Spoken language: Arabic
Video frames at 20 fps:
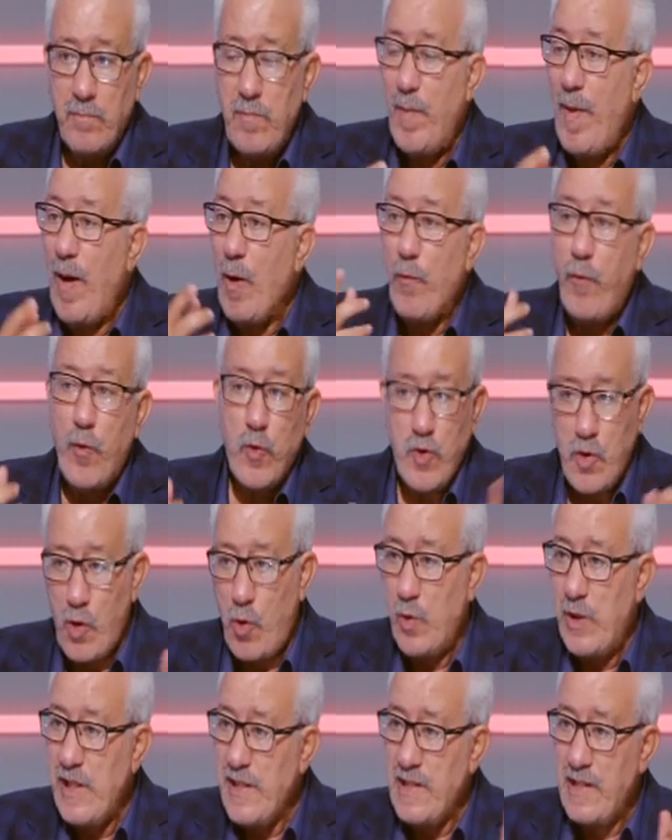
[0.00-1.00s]
بيبقى له
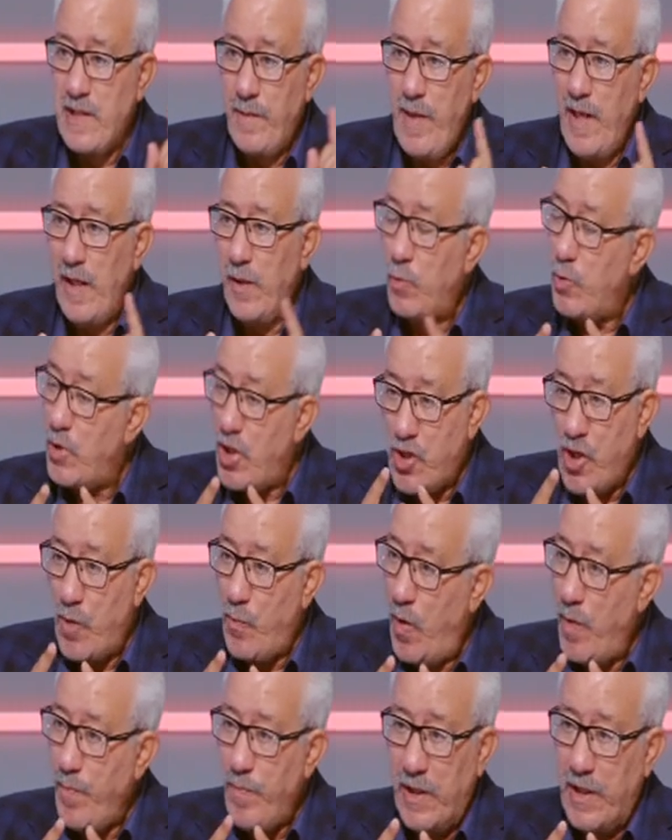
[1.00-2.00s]
فرصه جوه نادي الزمالك وده
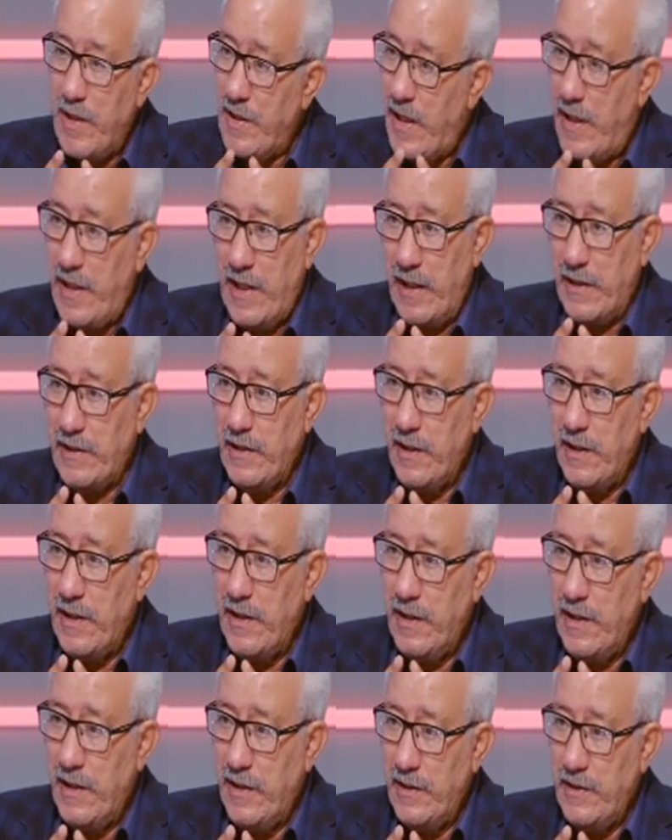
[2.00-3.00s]
شيء مهم جدا يعني آه.
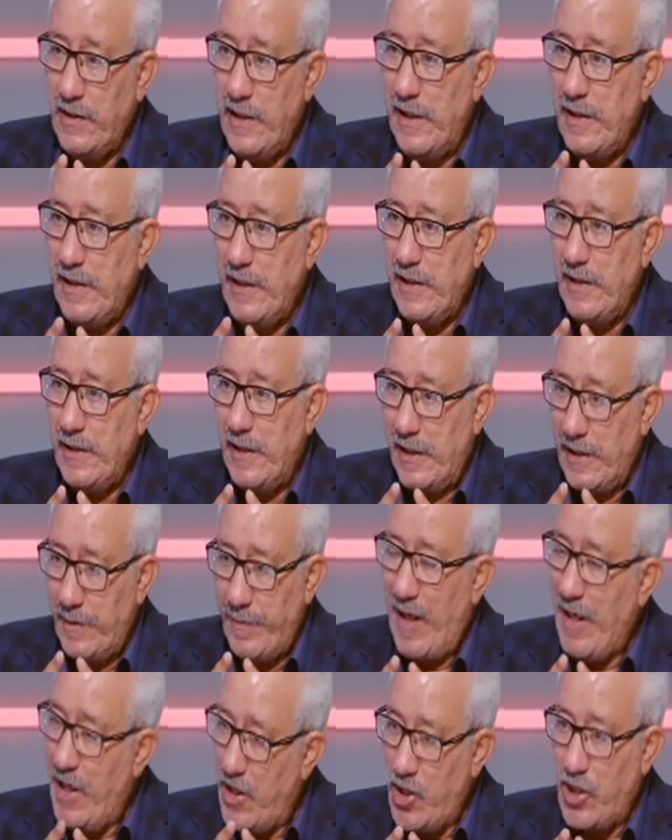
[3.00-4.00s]
يعني
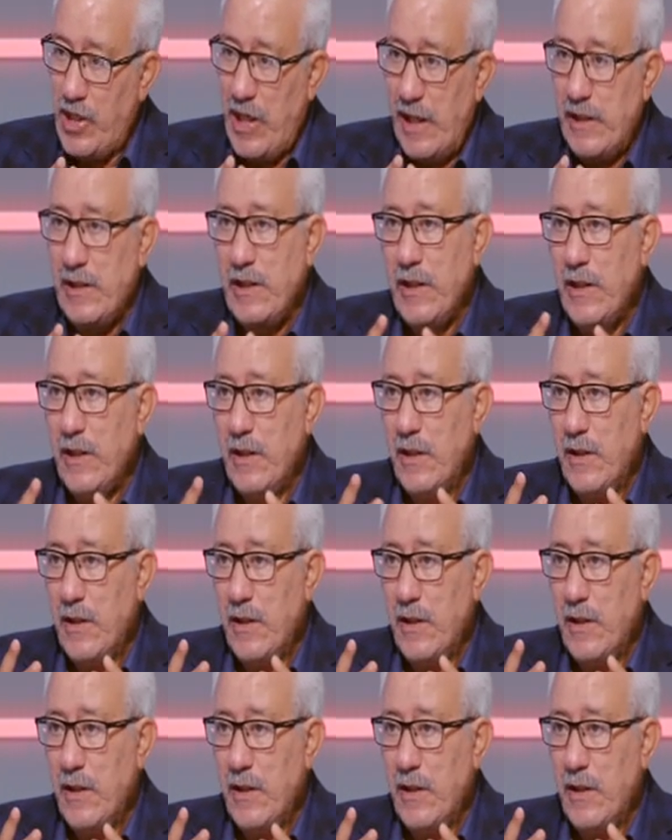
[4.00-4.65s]
يعني معلش يعني